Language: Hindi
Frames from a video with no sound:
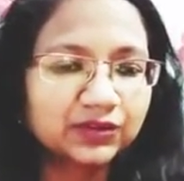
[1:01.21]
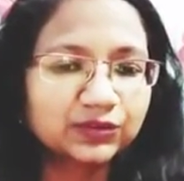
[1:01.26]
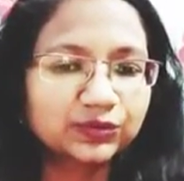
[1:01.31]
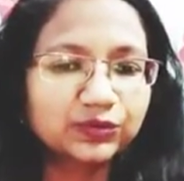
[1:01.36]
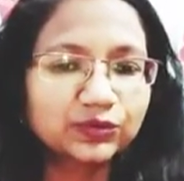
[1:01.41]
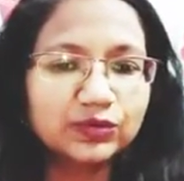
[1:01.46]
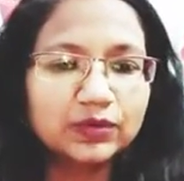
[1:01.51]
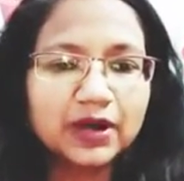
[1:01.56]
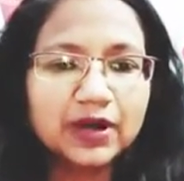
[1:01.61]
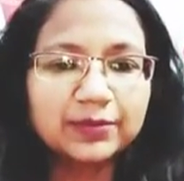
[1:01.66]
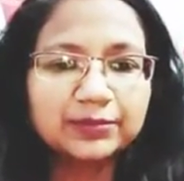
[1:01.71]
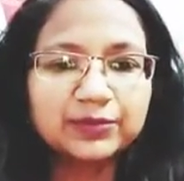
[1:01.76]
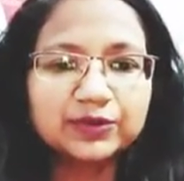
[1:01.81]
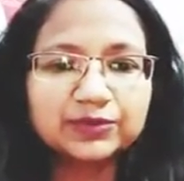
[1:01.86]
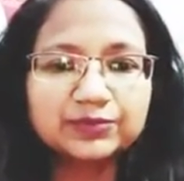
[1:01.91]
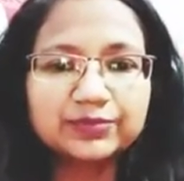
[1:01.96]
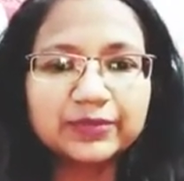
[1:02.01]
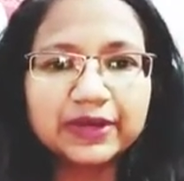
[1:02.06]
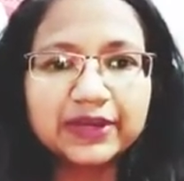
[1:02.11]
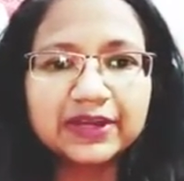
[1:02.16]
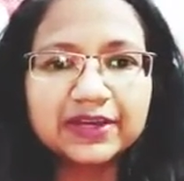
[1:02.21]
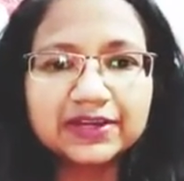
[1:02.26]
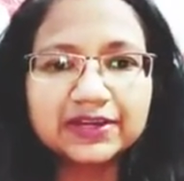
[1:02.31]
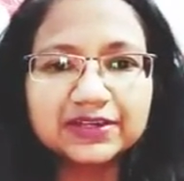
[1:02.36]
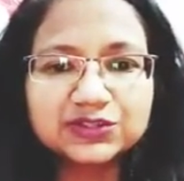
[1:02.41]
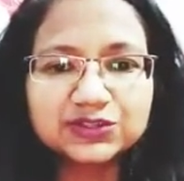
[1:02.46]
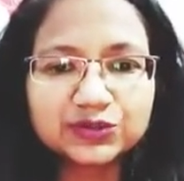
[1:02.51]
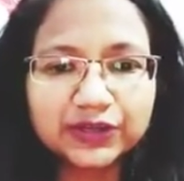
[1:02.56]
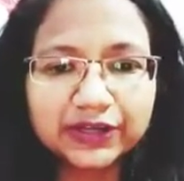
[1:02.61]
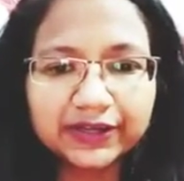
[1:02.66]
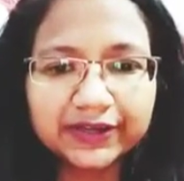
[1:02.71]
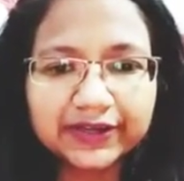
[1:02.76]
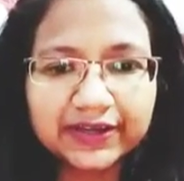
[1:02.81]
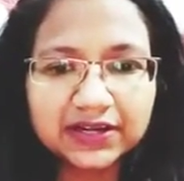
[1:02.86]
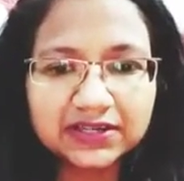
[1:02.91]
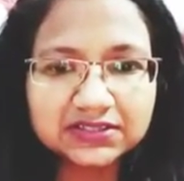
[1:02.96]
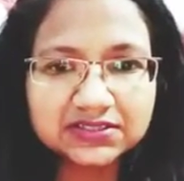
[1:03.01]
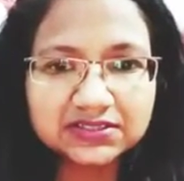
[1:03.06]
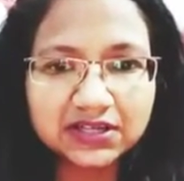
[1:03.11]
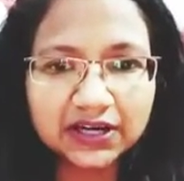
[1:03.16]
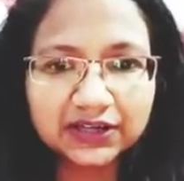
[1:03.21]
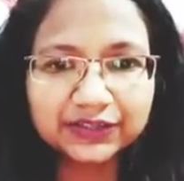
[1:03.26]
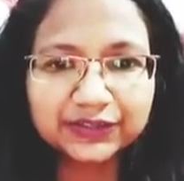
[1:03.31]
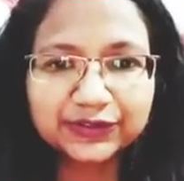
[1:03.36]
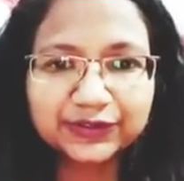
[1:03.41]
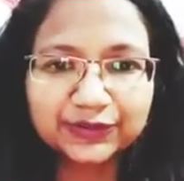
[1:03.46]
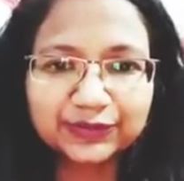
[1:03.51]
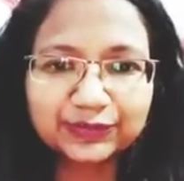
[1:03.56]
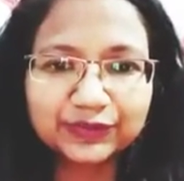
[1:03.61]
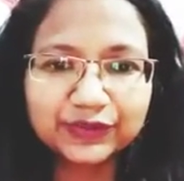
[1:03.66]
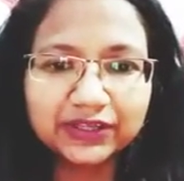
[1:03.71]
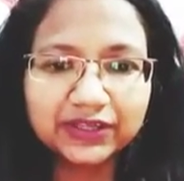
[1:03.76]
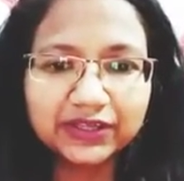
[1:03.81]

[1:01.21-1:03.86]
तो अब मैं जो है यहाँ स्टार्ट करूँगी